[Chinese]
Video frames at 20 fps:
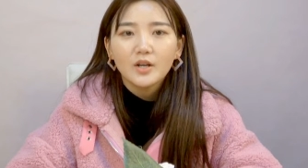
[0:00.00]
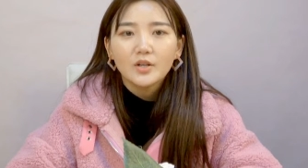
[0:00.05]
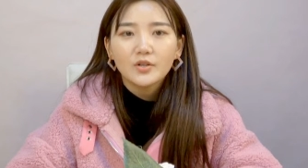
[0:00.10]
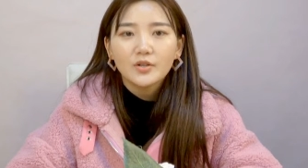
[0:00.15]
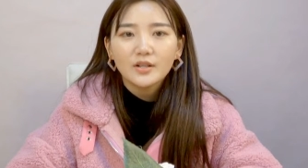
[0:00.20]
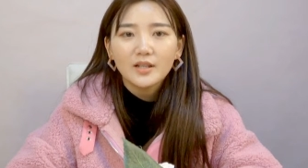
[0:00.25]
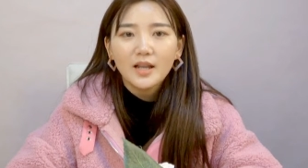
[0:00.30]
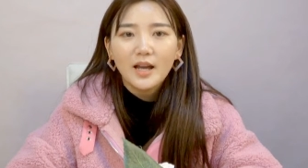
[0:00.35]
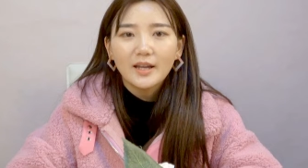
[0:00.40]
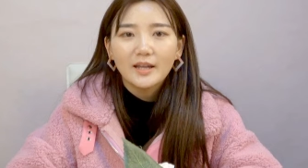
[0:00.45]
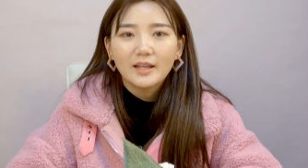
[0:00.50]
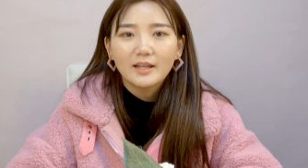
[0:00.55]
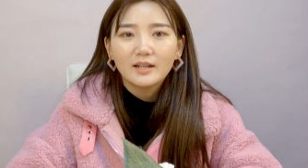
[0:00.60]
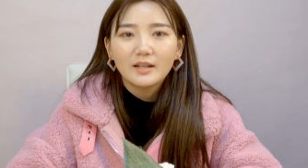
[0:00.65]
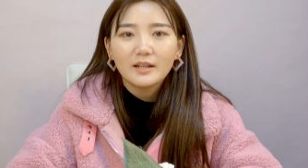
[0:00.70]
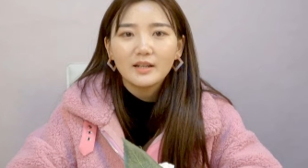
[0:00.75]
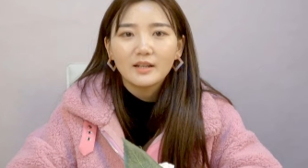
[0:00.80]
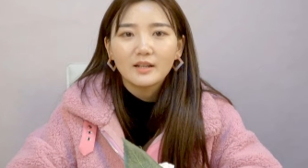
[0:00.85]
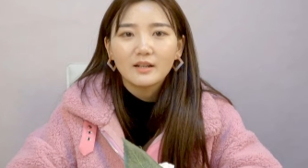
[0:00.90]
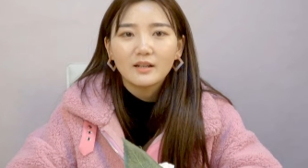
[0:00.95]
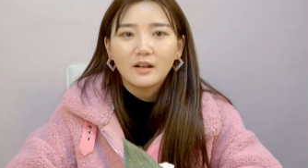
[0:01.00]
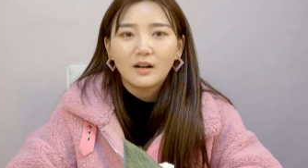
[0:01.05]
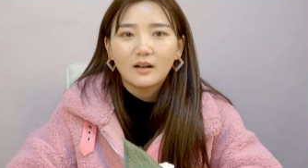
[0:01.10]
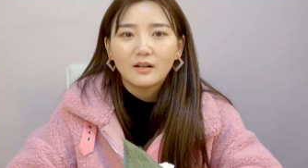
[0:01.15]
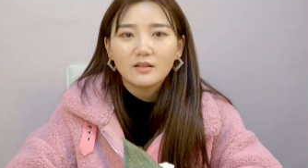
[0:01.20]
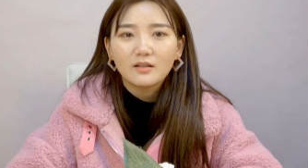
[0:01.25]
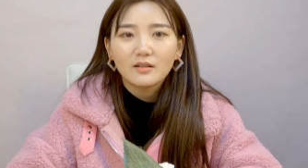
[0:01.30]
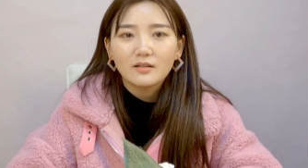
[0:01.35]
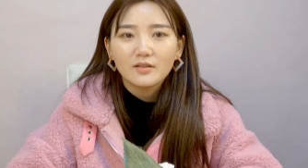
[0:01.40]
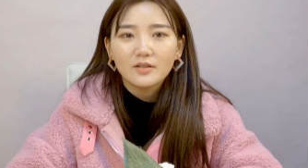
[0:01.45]
孙大爷的另一个
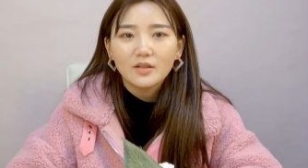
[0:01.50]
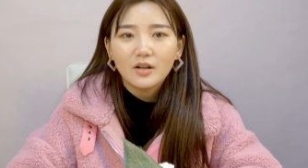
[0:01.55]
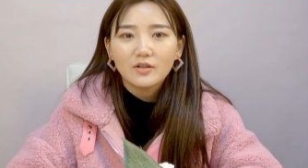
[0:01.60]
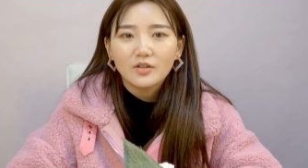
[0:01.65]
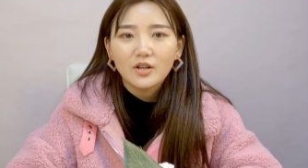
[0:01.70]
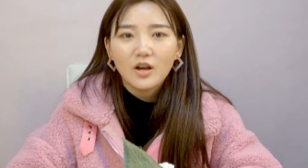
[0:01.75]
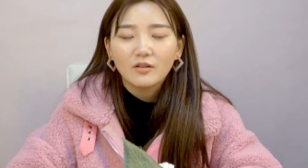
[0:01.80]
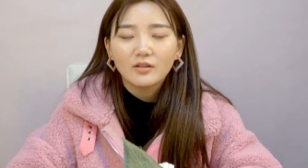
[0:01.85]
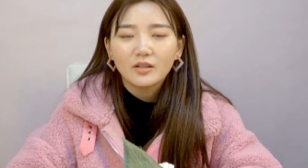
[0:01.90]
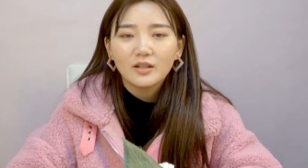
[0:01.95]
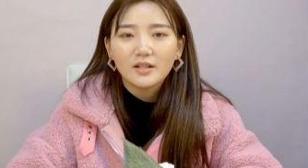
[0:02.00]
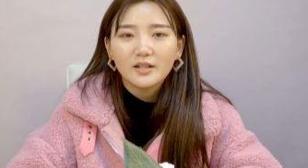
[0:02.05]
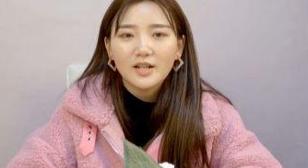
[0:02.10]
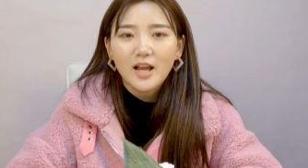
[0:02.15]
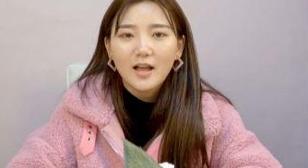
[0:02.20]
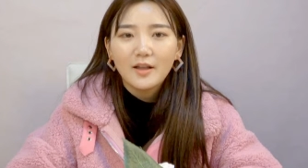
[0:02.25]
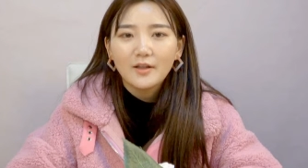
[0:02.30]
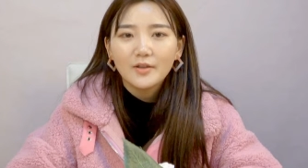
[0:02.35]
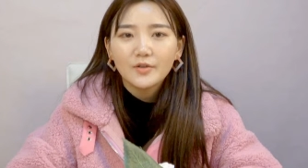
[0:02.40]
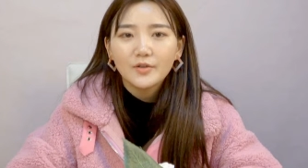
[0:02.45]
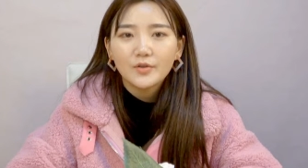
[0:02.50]
儿子叫曹德善，